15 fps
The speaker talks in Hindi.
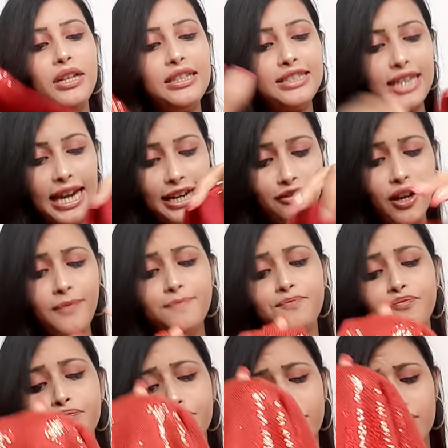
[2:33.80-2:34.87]
मिल जाएगा
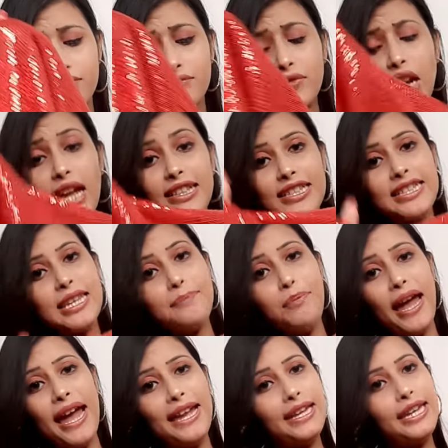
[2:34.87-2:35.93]
जिससे
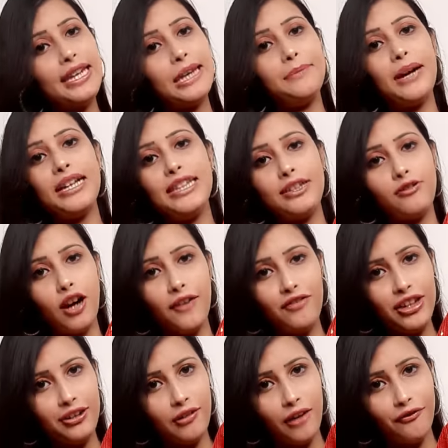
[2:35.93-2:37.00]
पहनने के बाद ये काफ़ी
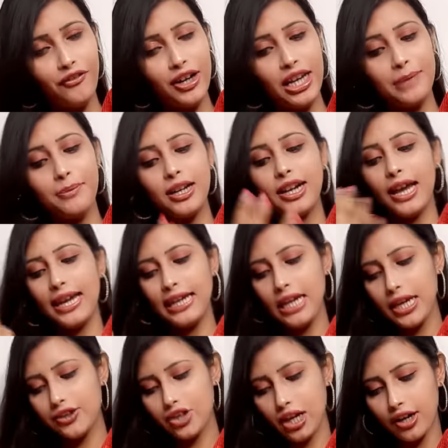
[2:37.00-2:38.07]
कंफर्टेबल रहेगी
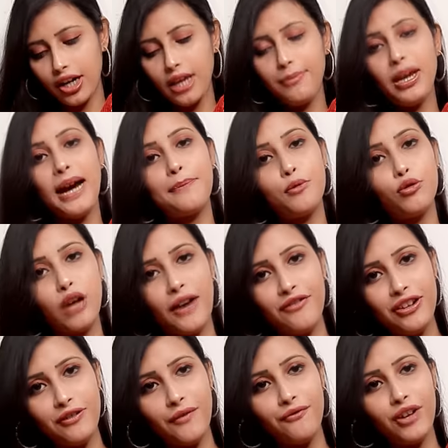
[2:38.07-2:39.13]
चढ़ने में आपको काफ़ी
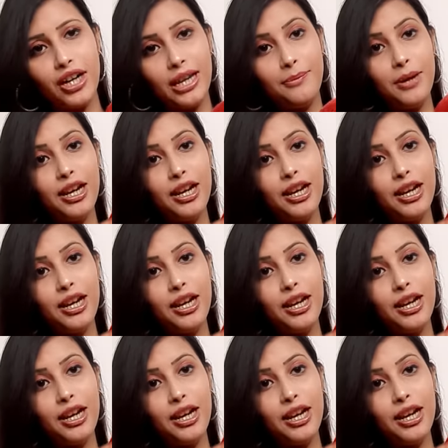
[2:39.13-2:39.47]
कंफर्टेबल